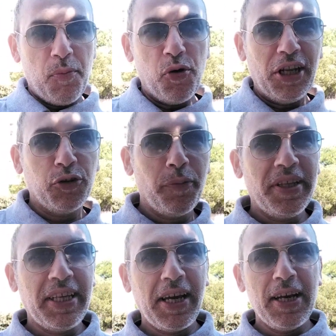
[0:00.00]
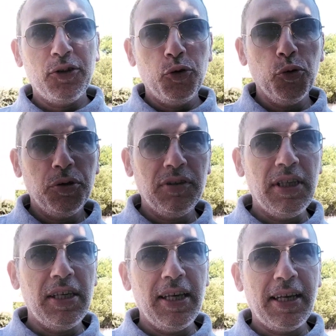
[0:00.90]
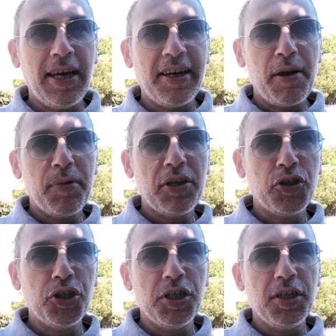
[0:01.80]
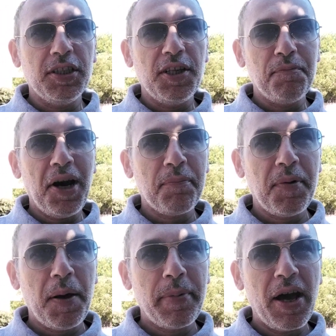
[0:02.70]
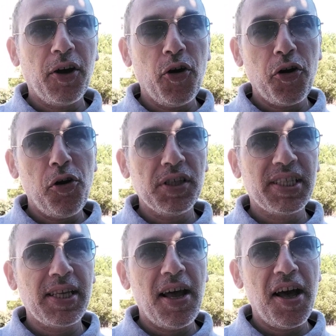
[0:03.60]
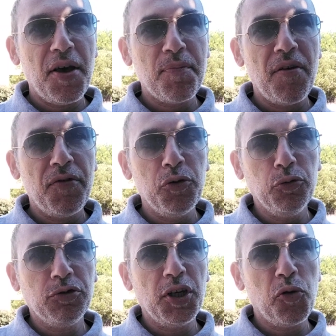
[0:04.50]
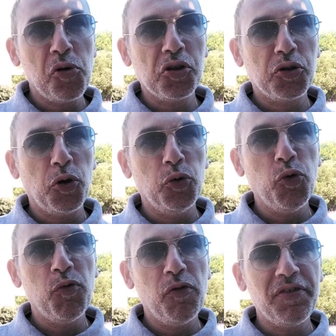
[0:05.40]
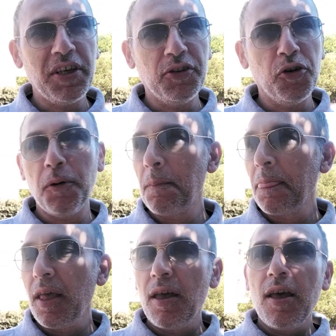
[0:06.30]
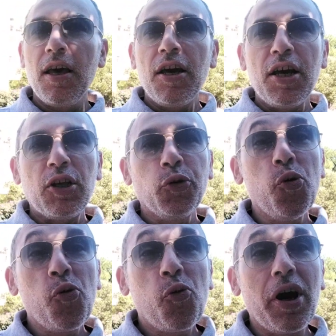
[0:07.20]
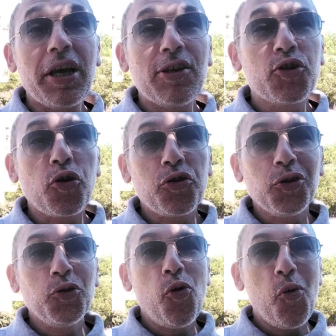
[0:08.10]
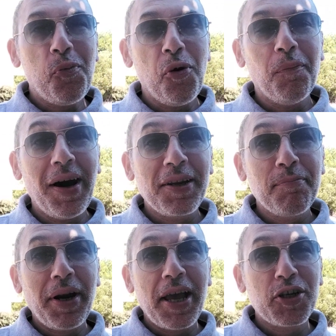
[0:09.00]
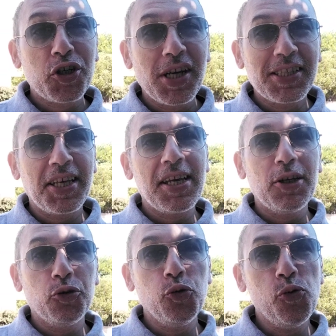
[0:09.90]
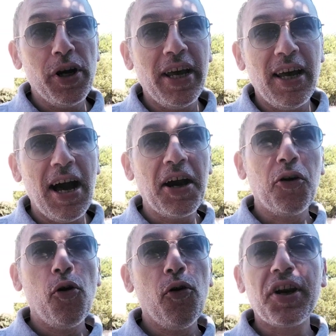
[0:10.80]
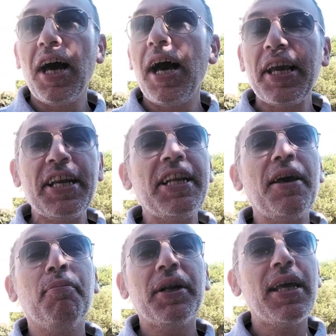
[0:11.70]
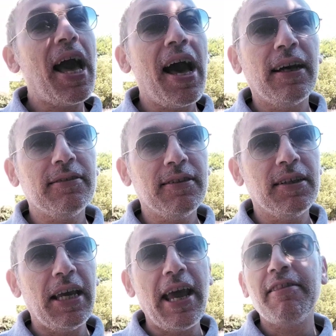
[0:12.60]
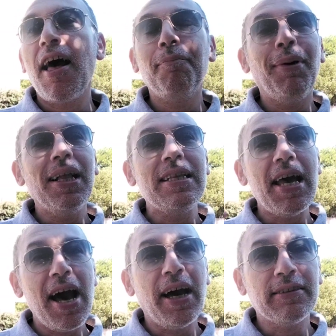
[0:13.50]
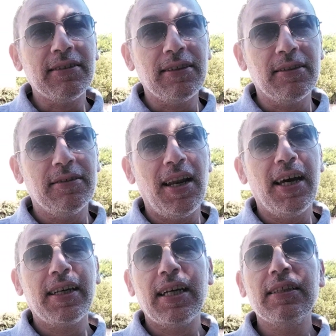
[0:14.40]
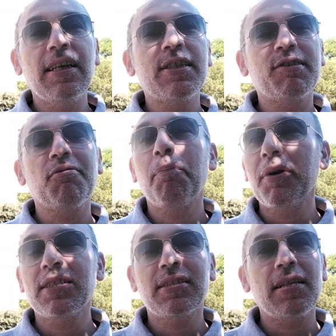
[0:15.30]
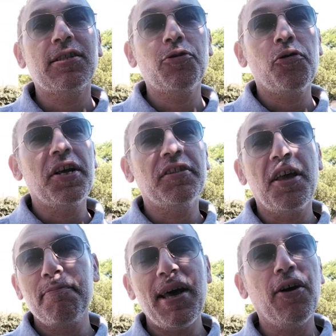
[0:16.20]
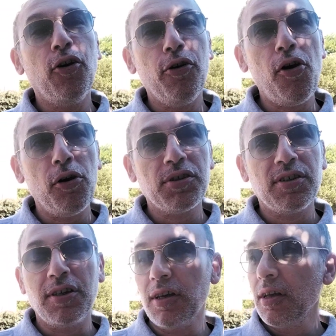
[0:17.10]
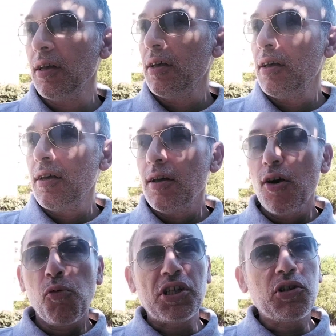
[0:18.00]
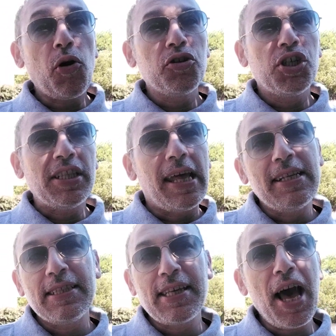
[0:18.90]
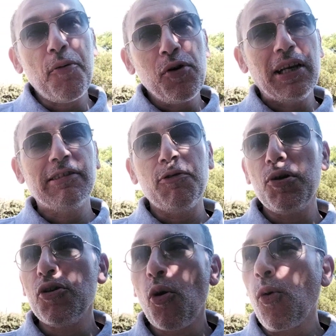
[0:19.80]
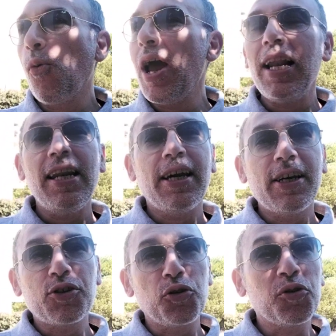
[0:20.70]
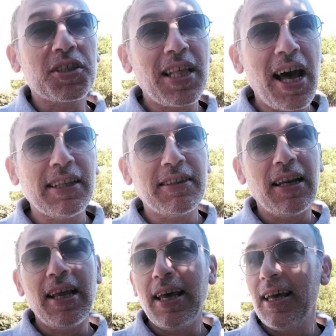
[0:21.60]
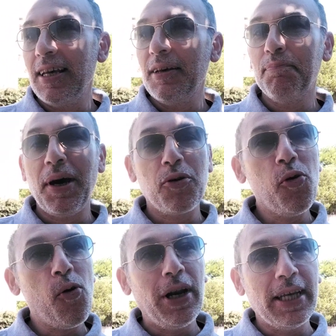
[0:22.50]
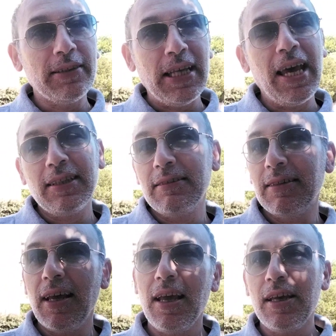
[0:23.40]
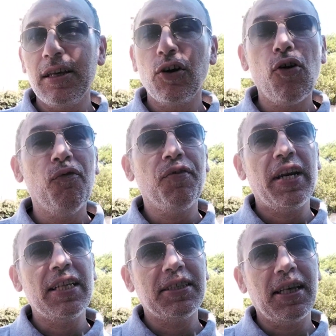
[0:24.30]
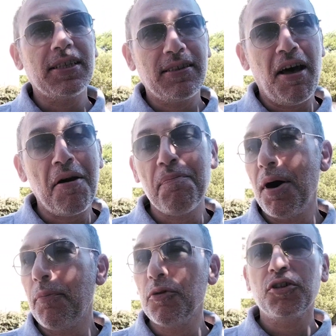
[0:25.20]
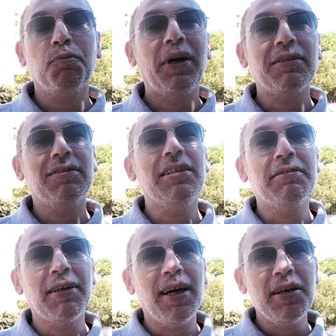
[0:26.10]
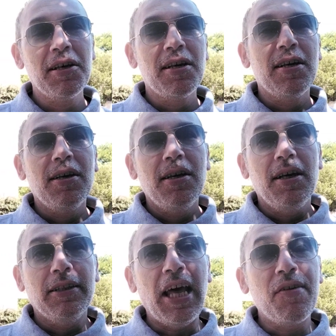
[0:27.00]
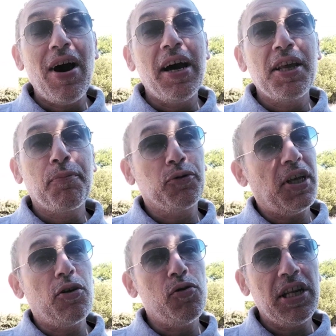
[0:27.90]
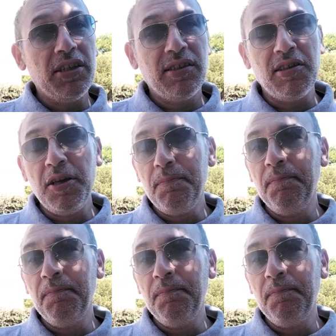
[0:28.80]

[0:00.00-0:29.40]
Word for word: Buona domenica a tutti cari amici di Barba Biancorossa e benvenuti in questo nuovo video. Dunque il giorno dopo Bari Brescia 6 a 2 ancora inebriati ed abbagliati dalla grandissima prestazione dei biancorossi. Quest'oggi analizziamo un attimino quelle che sono state le eh, parole dette in conferenza stampa post partita dai vari protagonisti